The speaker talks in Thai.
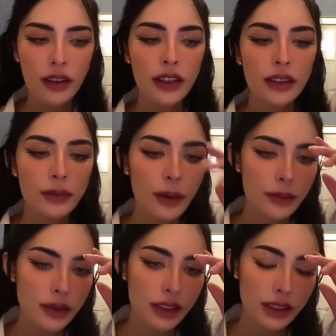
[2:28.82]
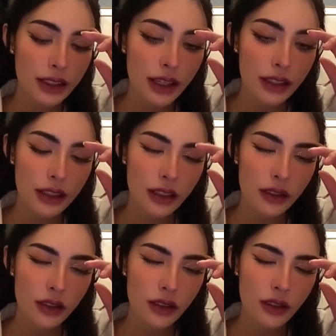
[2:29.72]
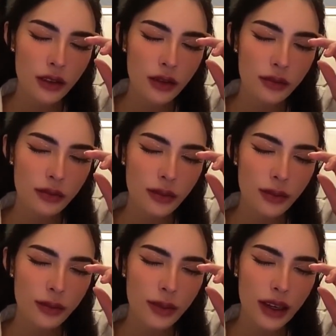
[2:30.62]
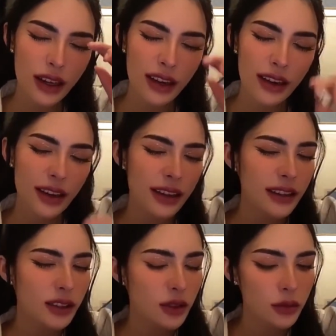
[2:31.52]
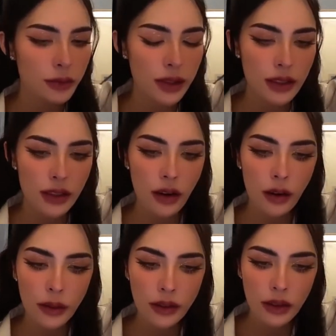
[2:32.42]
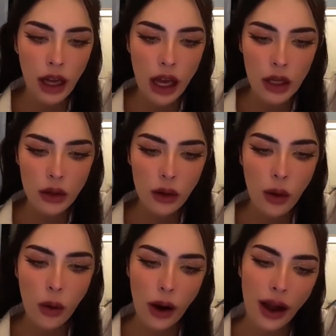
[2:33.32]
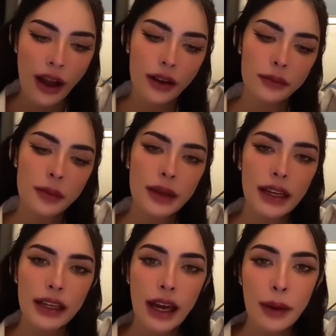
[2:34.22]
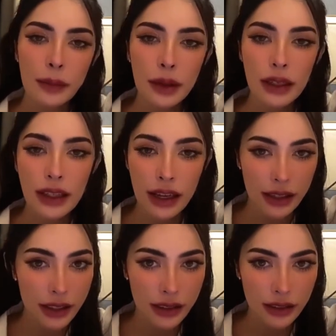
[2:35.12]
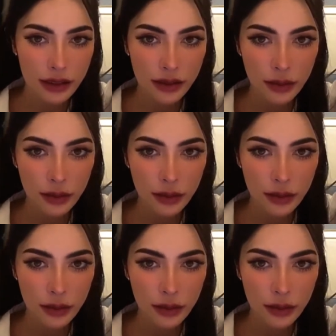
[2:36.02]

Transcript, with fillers: แล้วก็เล่นแบบจริงจังอีกทีก็ตอนมหาลัยช่วงปีสองช่วงอกหักไม่มีอะไรทำก็เลยอยากเล่น